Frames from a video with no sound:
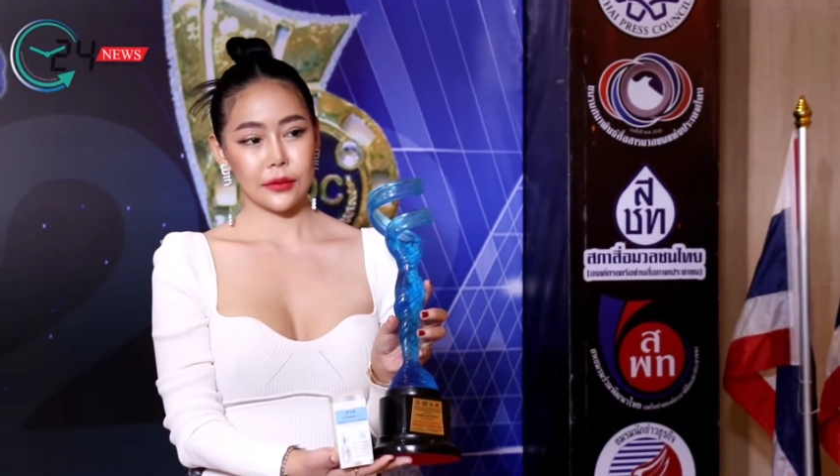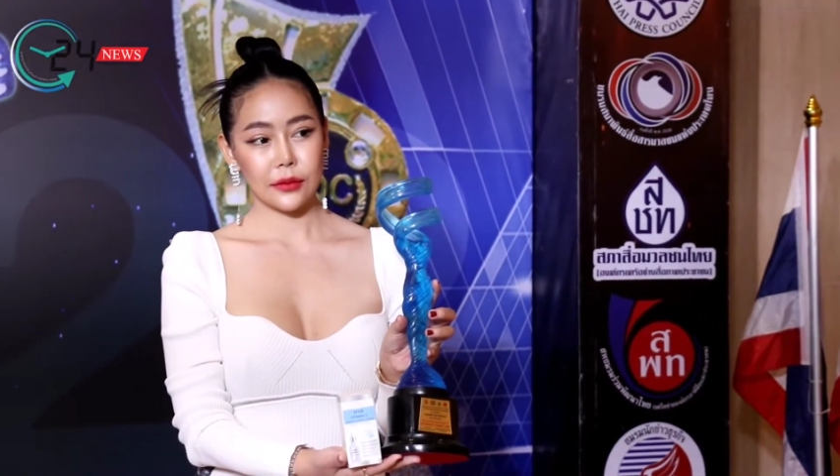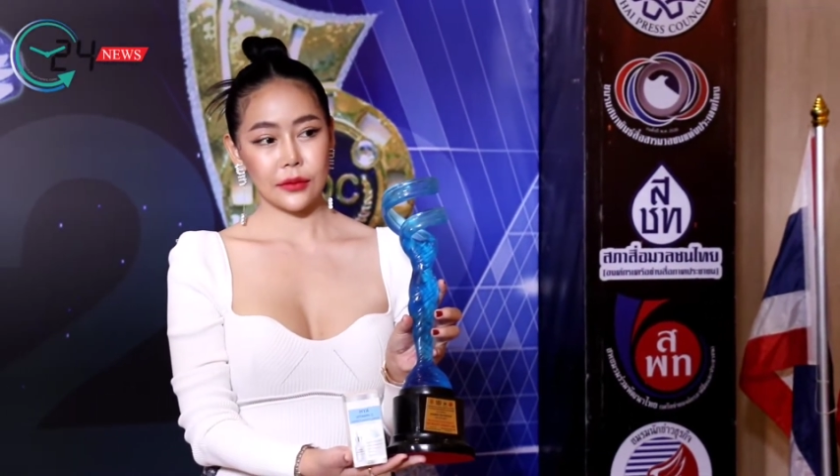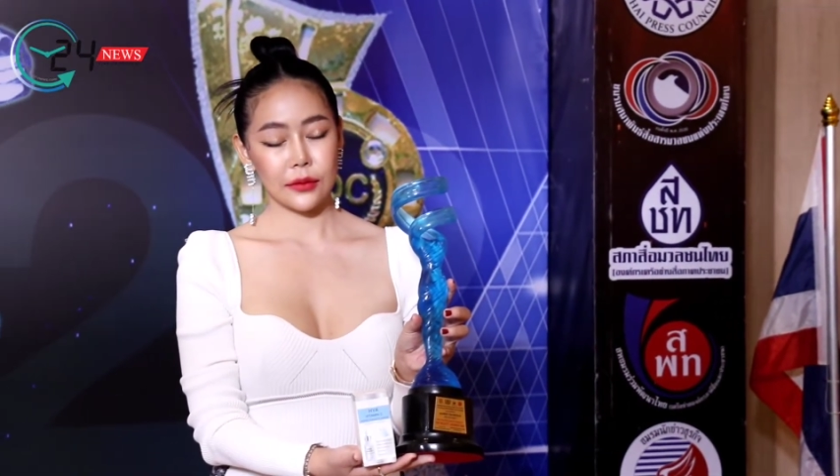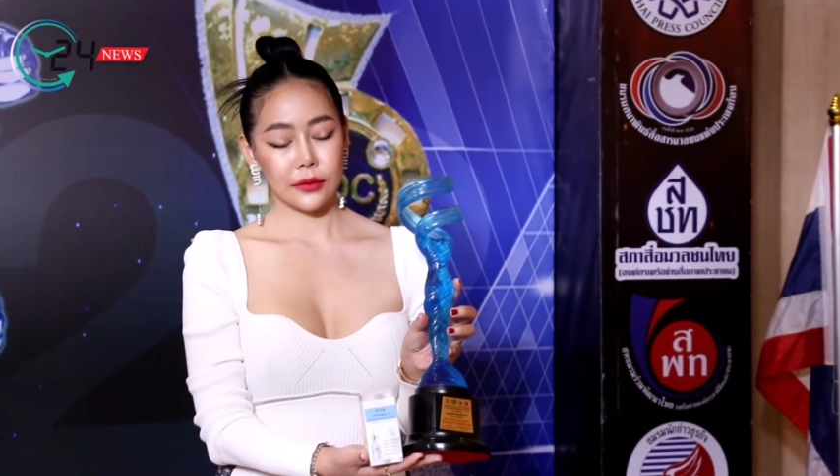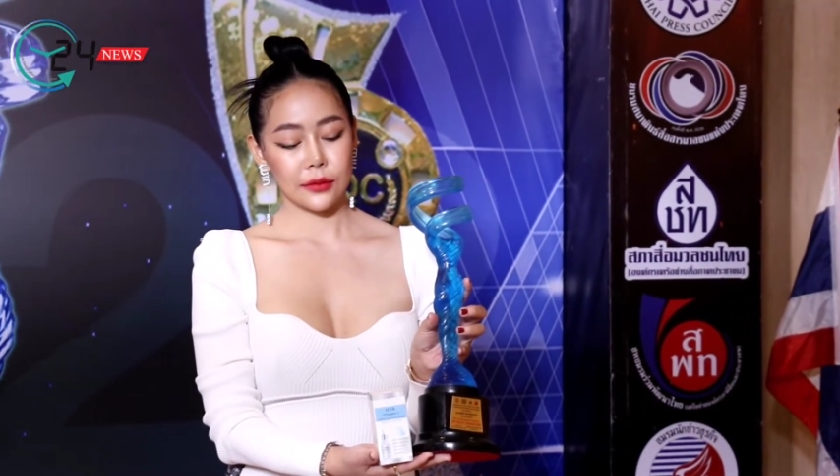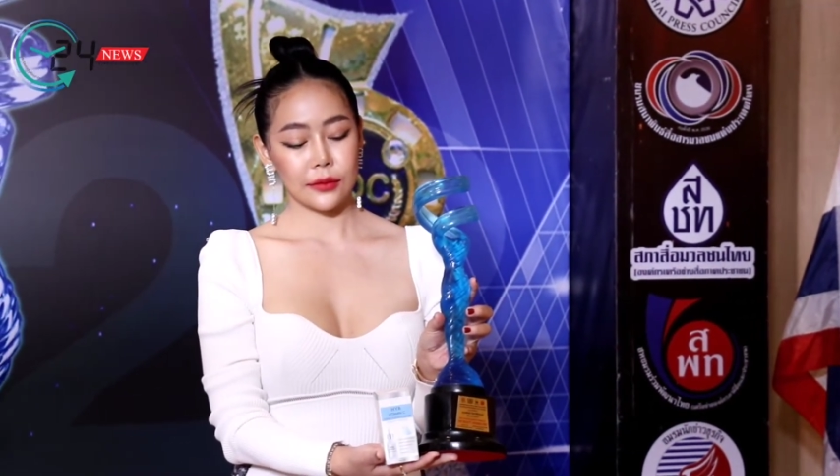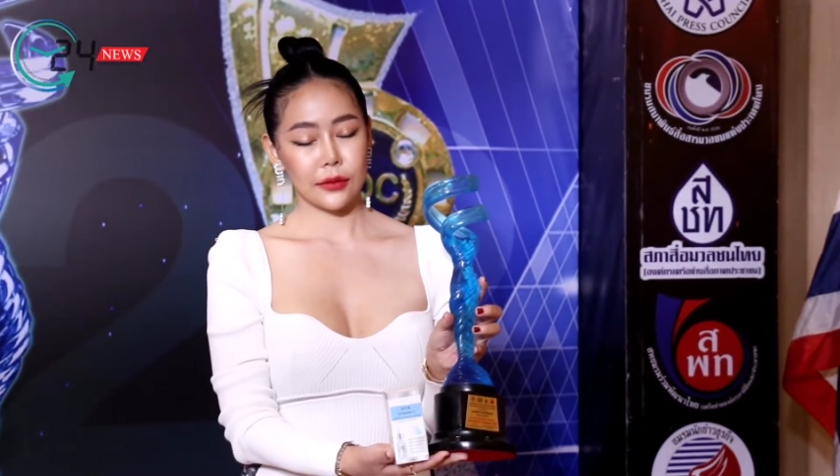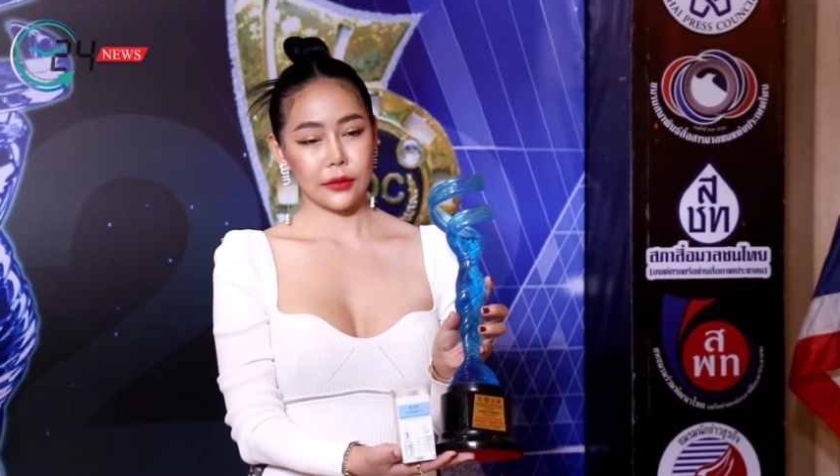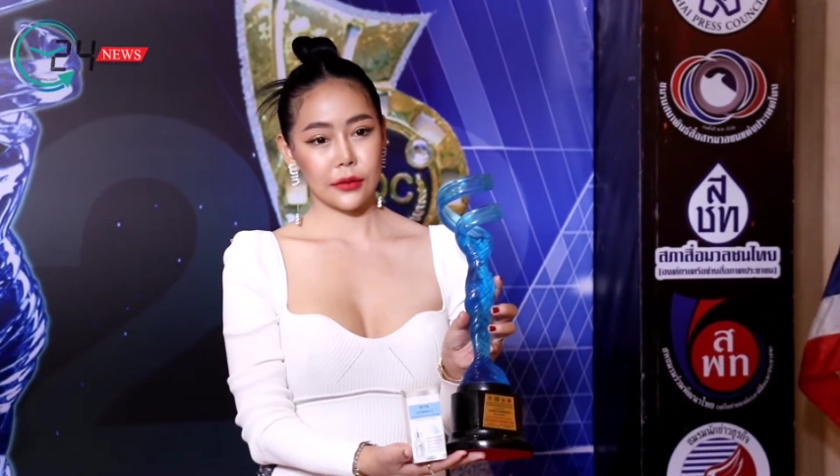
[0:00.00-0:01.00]
ไปเมื่อวั
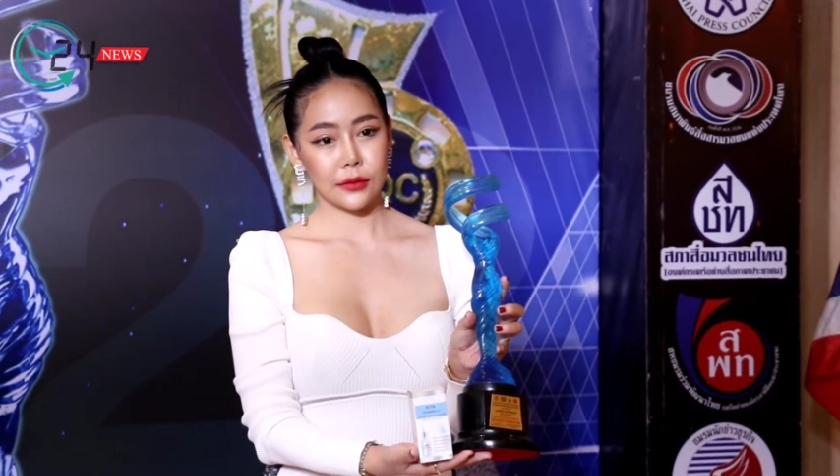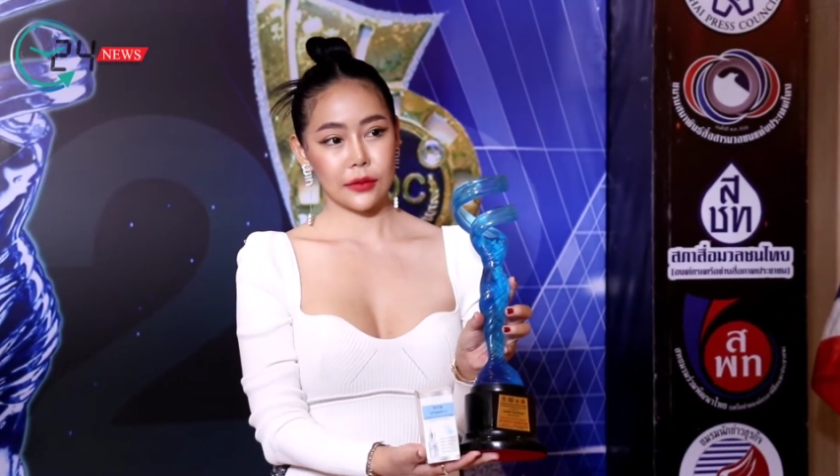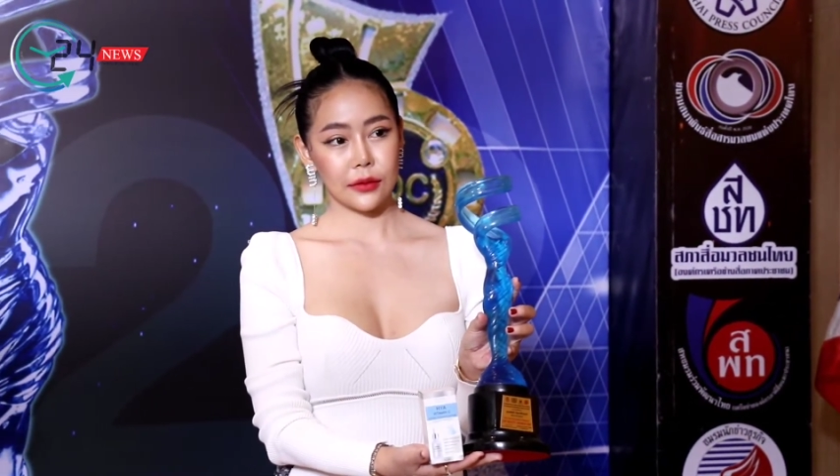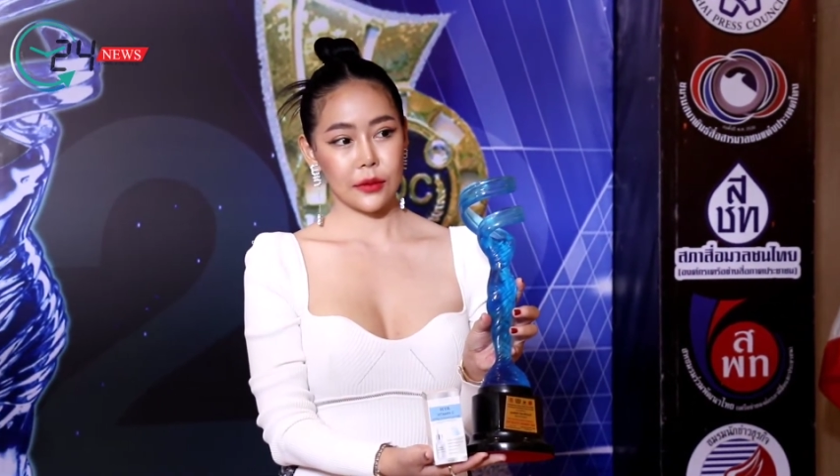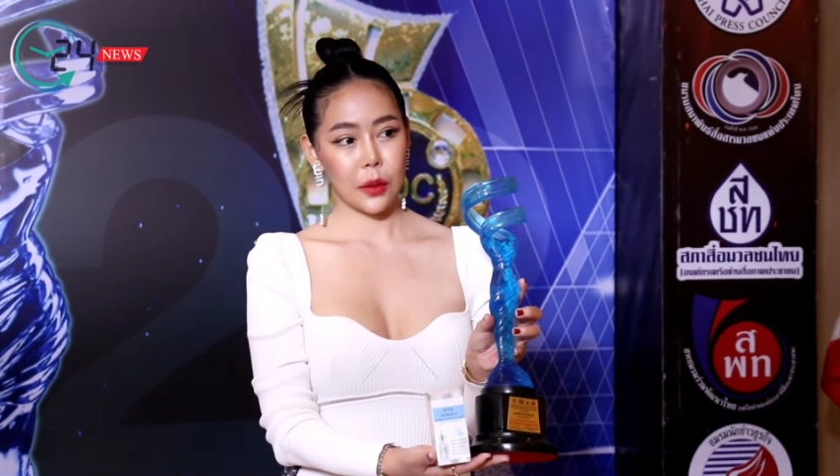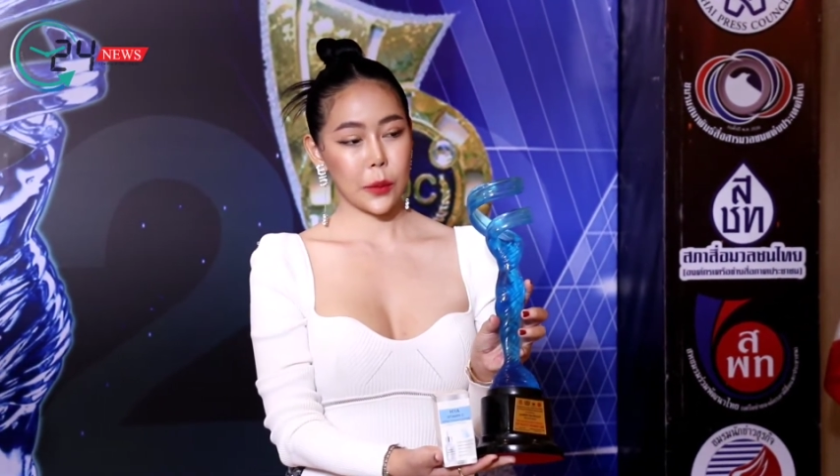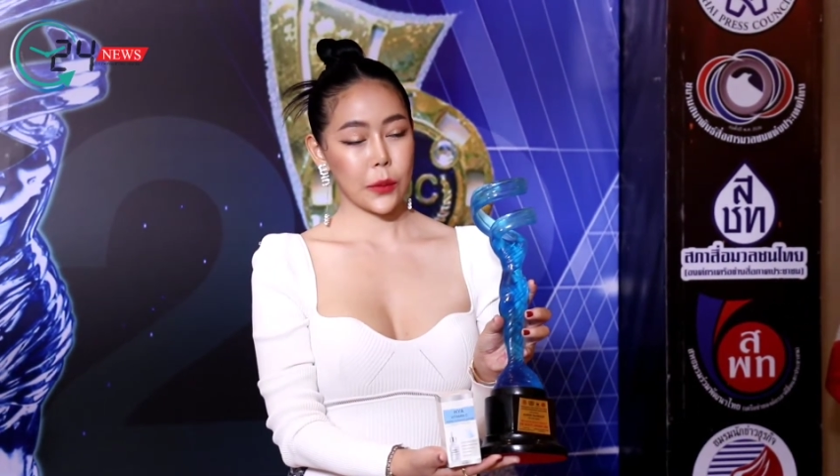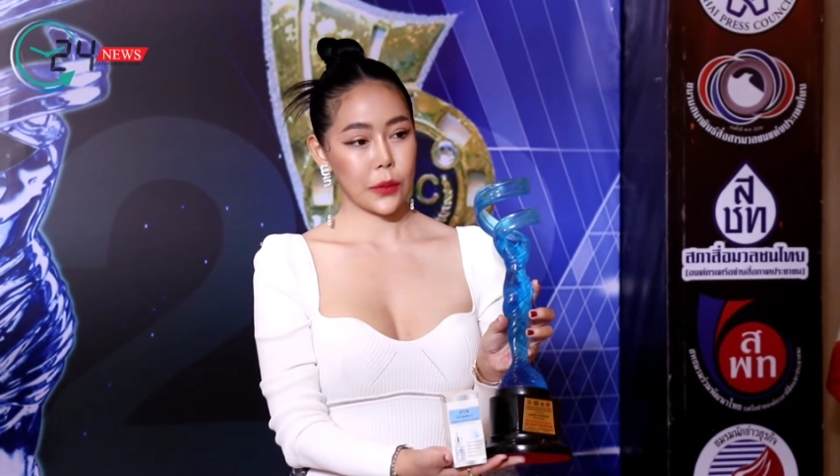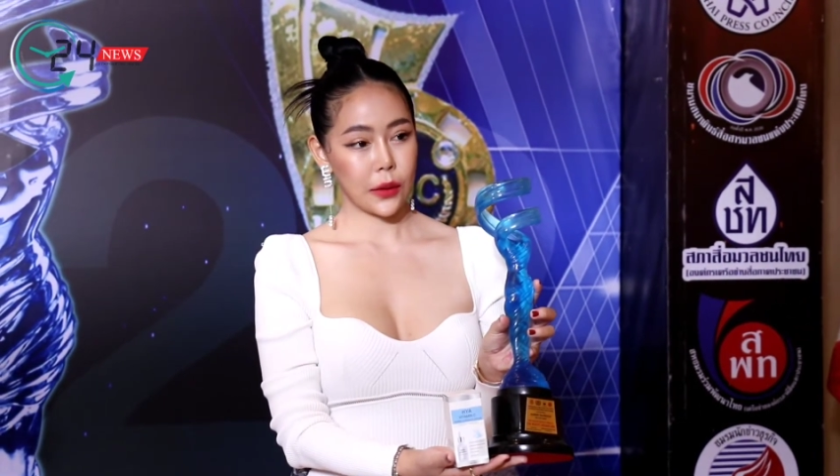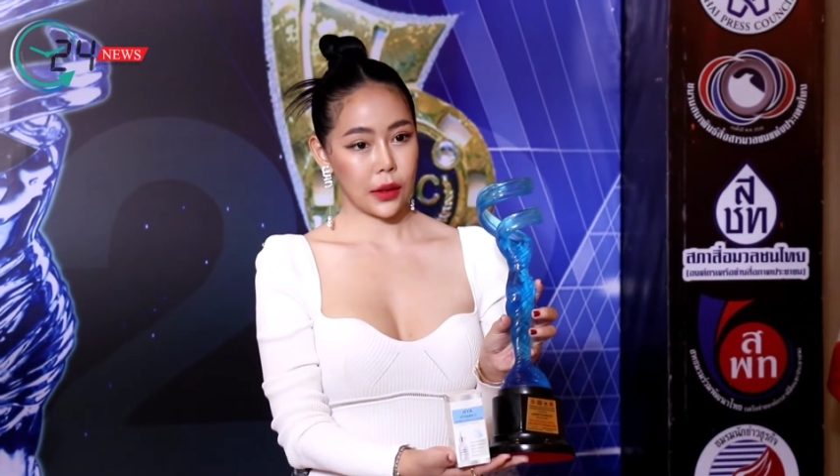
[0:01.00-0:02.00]
นที่ 5 มีนาค
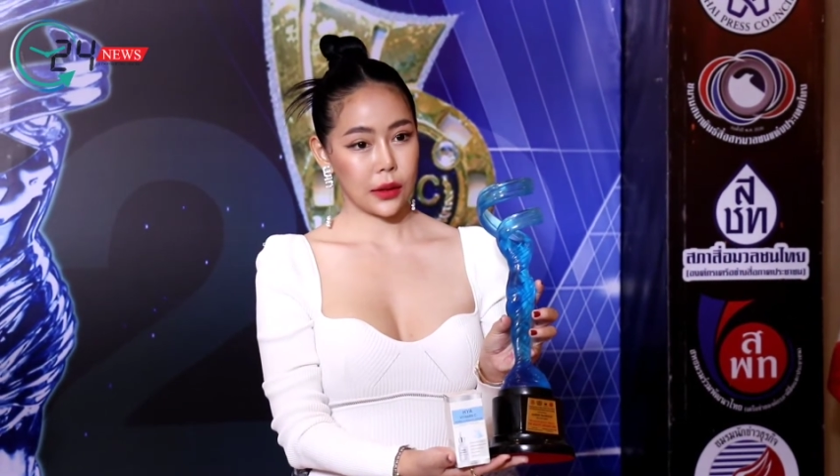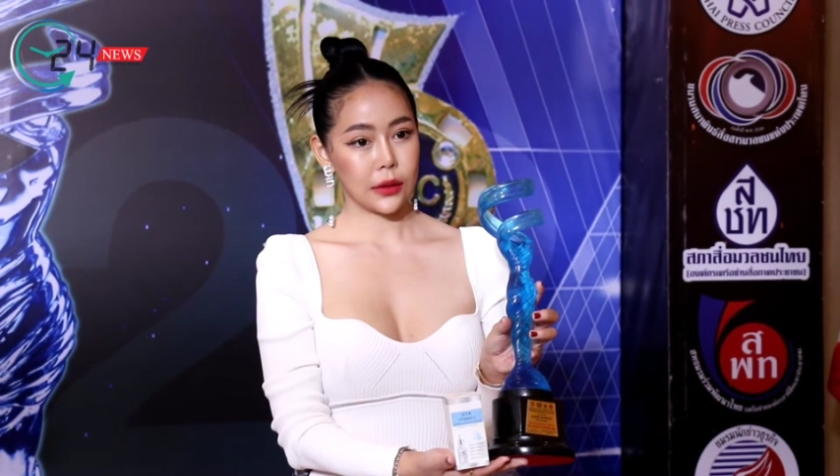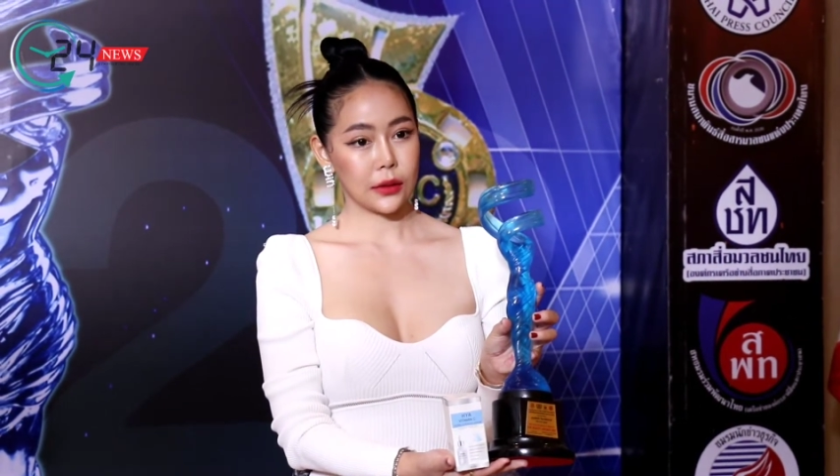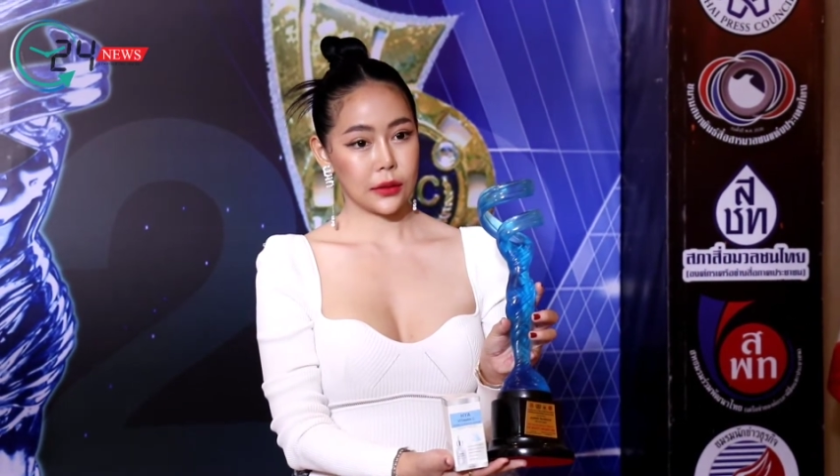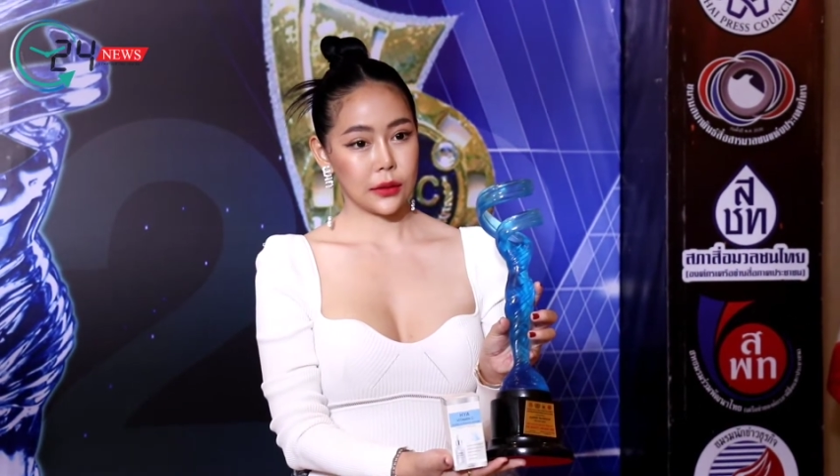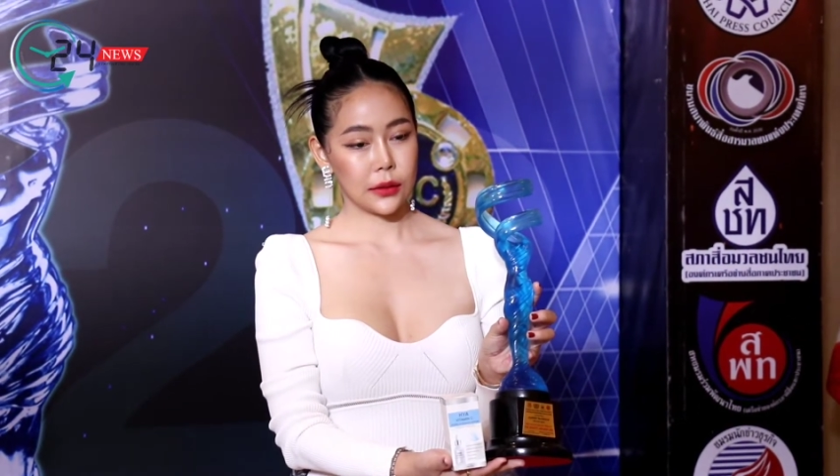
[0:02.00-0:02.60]
มที่ผ่านมา